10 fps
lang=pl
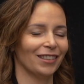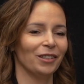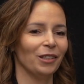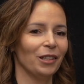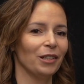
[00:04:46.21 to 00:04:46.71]

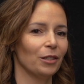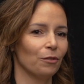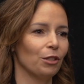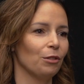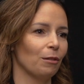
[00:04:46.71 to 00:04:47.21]
No i
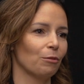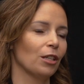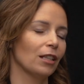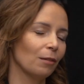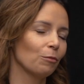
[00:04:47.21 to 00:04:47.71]
stwierdziłam, że
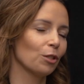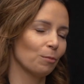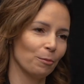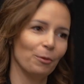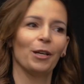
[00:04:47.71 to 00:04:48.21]
jednak może
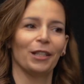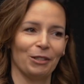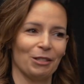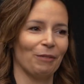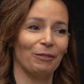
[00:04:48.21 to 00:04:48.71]
spróbuję
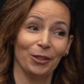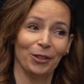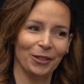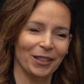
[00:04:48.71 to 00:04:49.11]
tego zawodu.